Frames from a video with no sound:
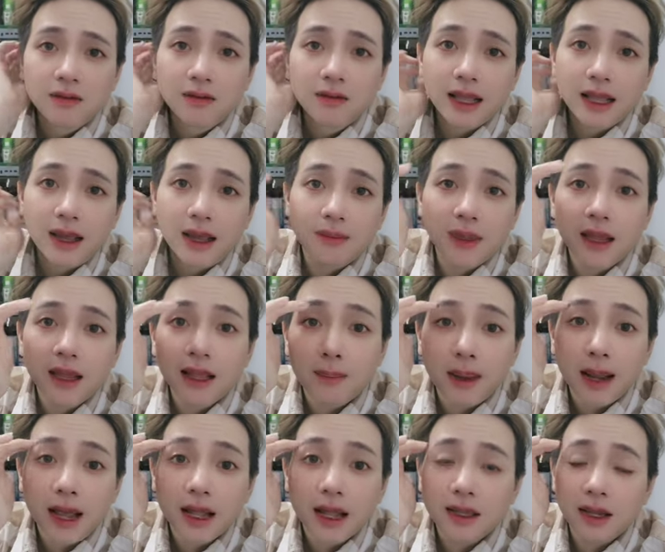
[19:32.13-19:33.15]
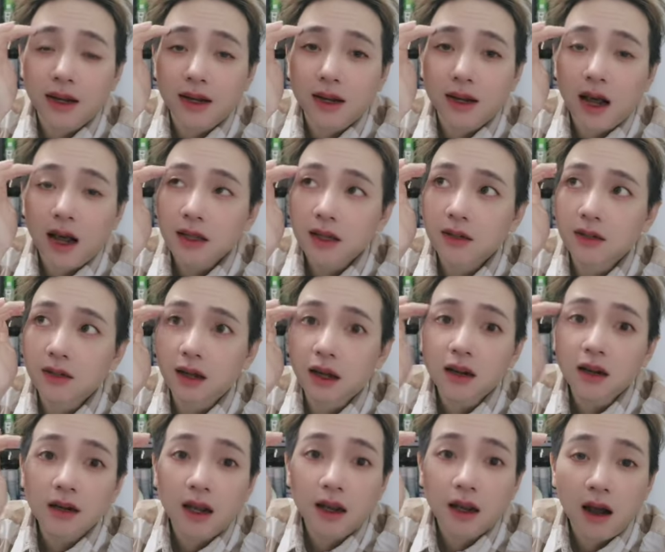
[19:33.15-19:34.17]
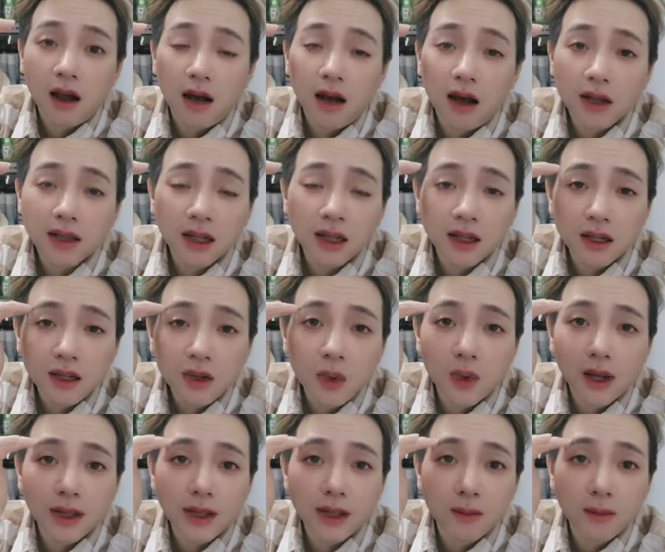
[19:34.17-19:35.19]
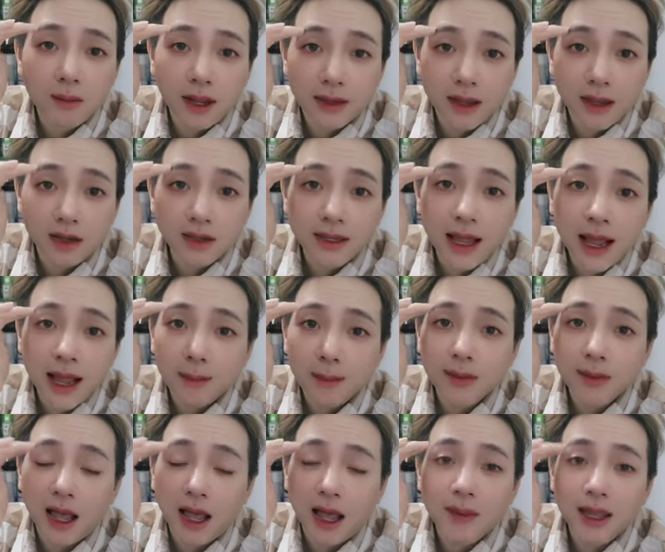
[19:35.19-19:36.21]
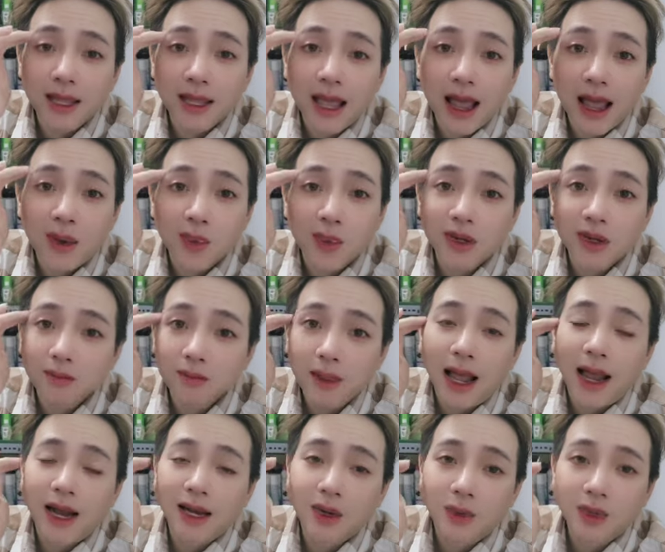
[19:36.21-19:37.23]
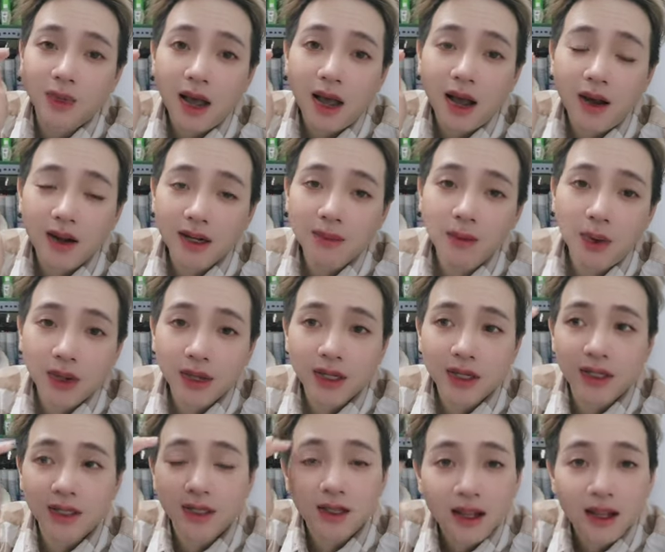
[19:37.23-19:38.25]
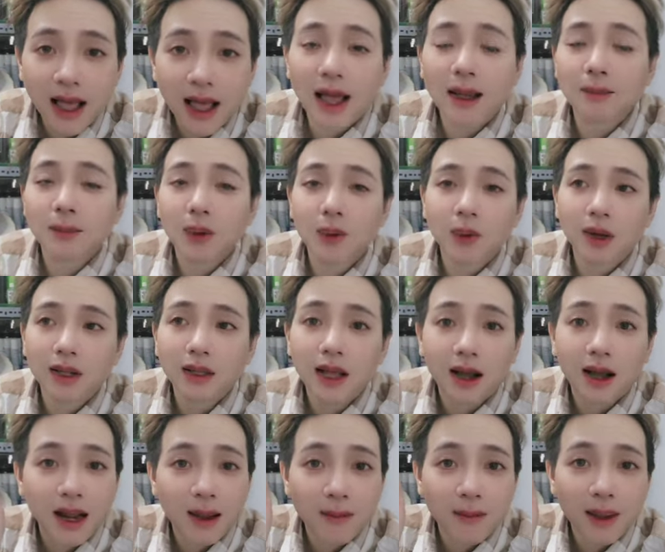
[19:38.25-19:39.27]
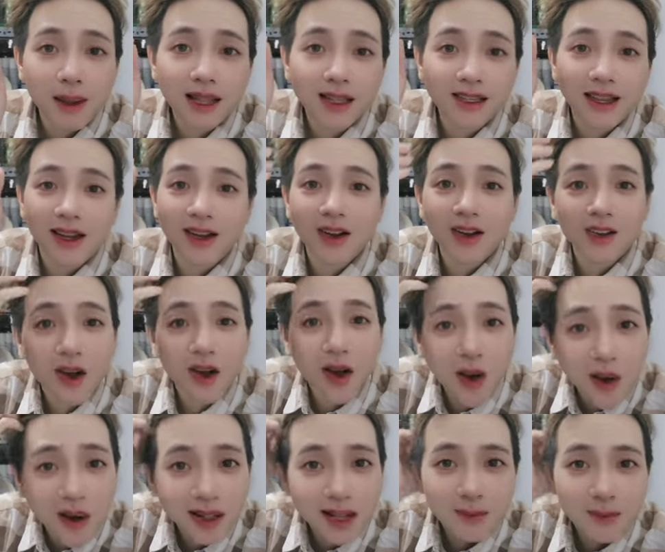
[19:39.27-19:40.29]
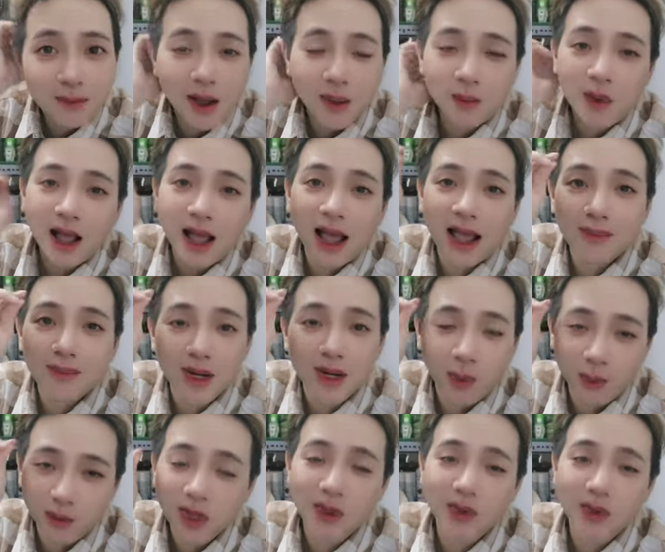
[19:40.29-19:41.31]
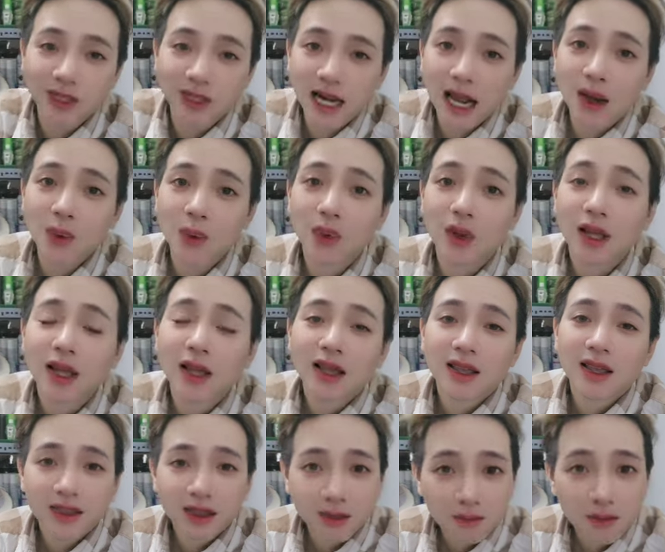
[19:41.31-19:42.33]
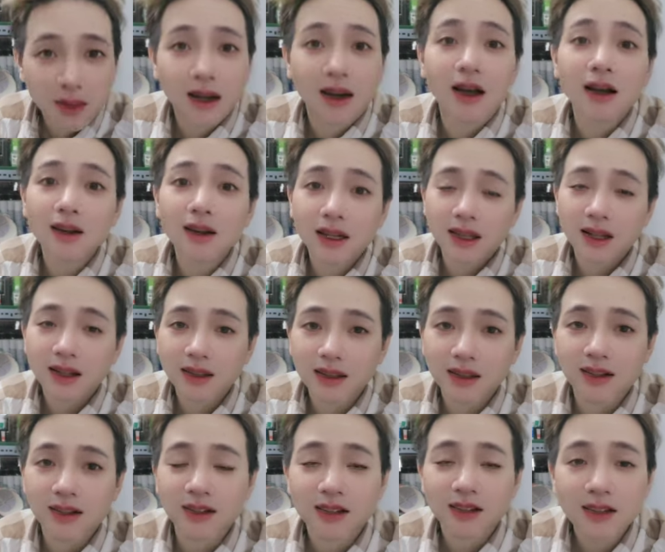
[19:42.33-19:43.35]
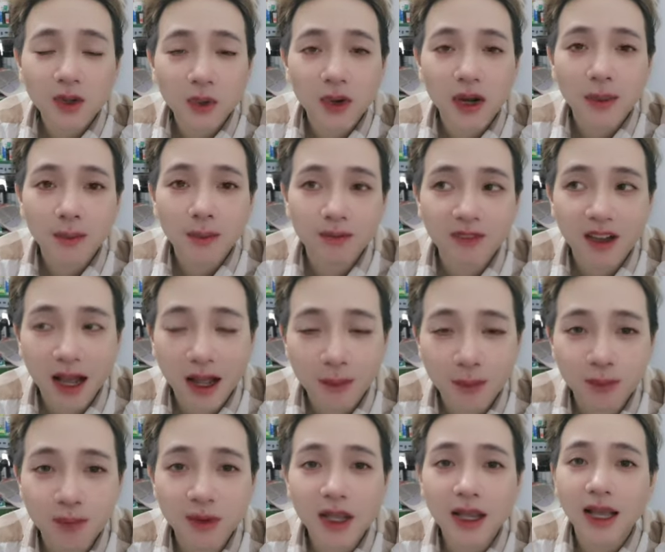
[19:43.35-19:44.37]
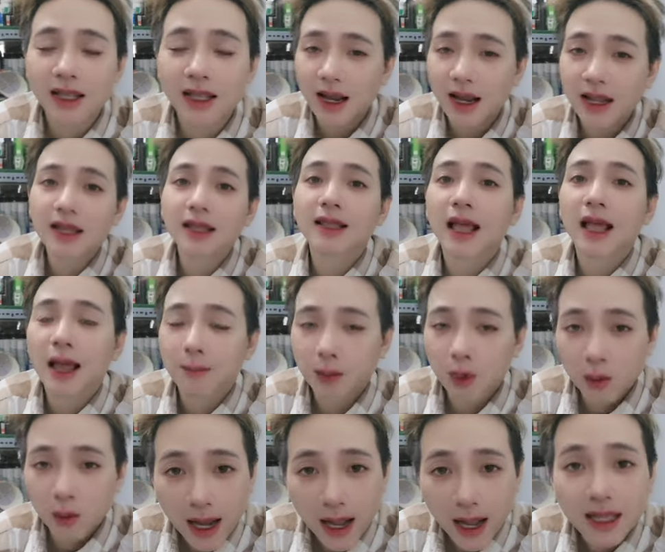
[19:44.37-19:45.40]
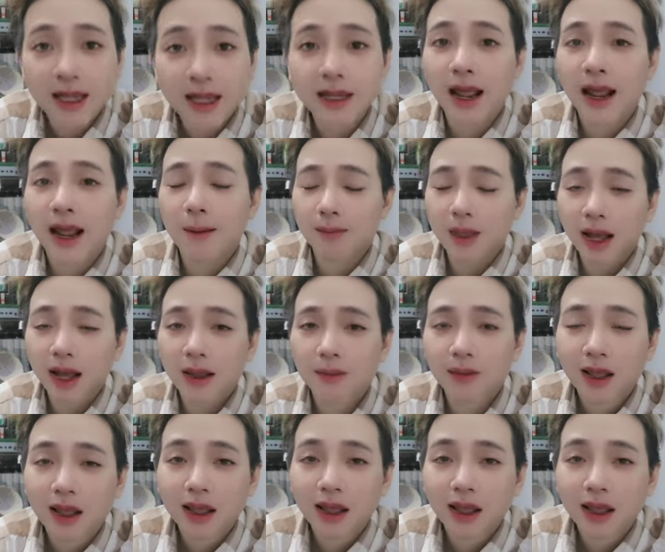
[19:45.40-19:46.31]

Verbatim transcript: và thậm chí là mấy anh chị đó thường rất là khó tính luôn á nhưng mà vẫn dám để mà giao chân mài đồ cho đó mọi người cho làm luôn á thật ra mấy anh chị đó khó lắm không có ai mà đụng vô được đâu nhưng mà rất là tin tưởng luôn á và chỉ cảm thấy là làm cũng khá là đẹp đó